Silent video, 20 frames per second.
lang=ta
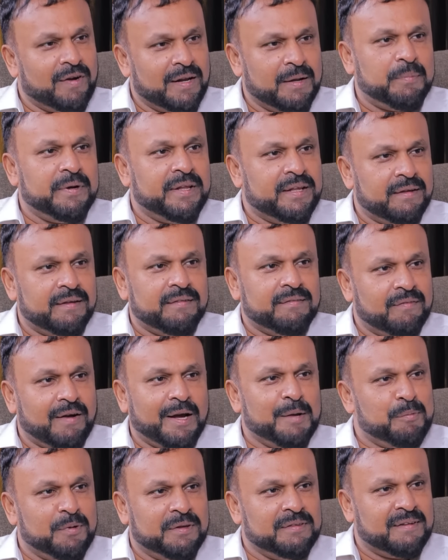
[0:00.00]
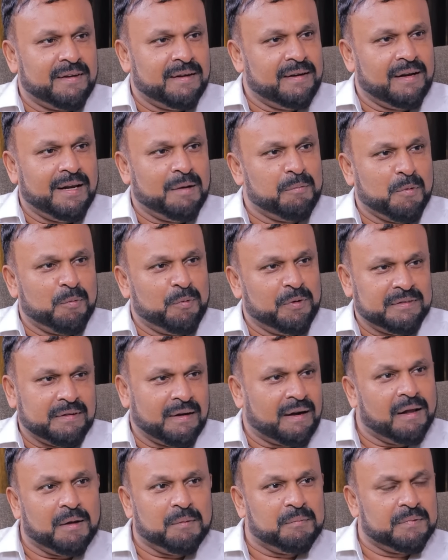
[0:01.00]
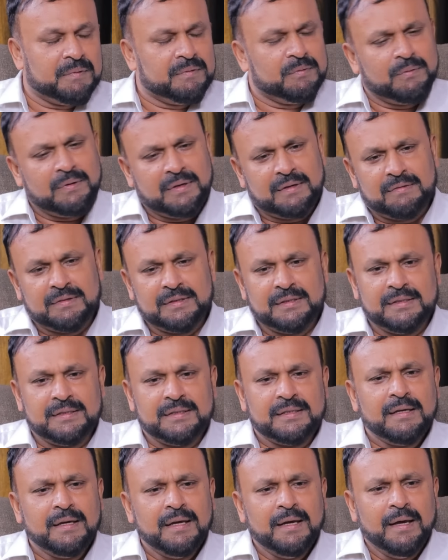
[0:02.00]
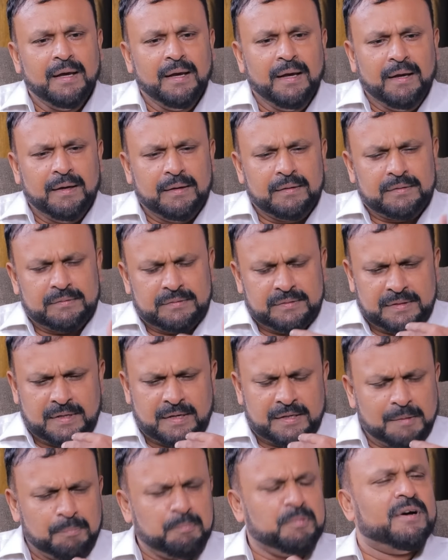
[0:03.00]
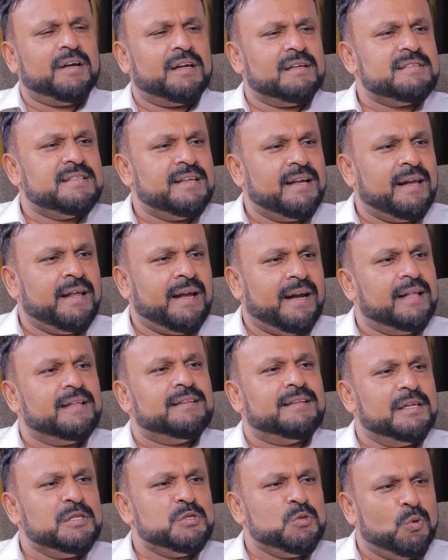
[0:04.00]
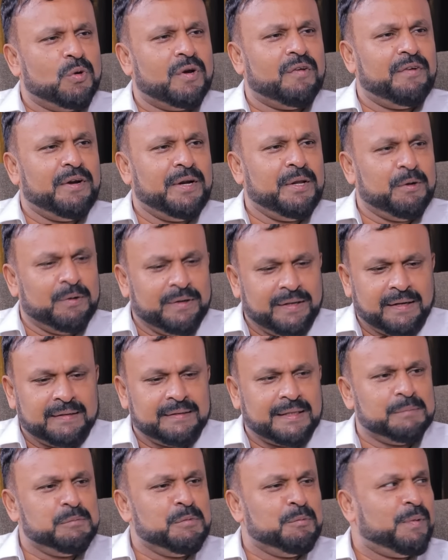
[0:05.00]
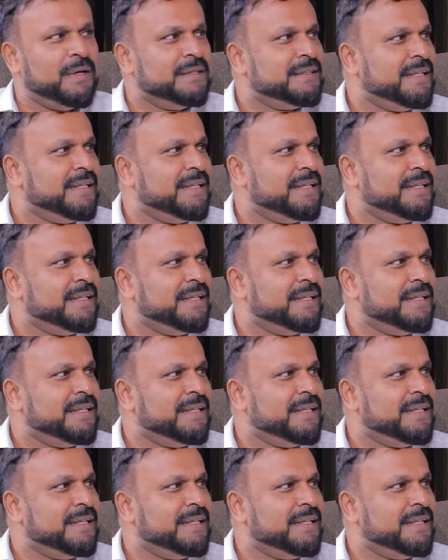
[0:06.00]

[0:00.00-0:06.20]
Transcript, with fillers: ஒருவேளை அப்படி வாய்ப்பு இருந்து இல்லாமல் போயிருந்துருக்கலாம் உங்களுக்கு வந்து நடப்பு அரசியலை எனக்கு தெரிஞ்சு உங்கள் வீடியோ தினமும்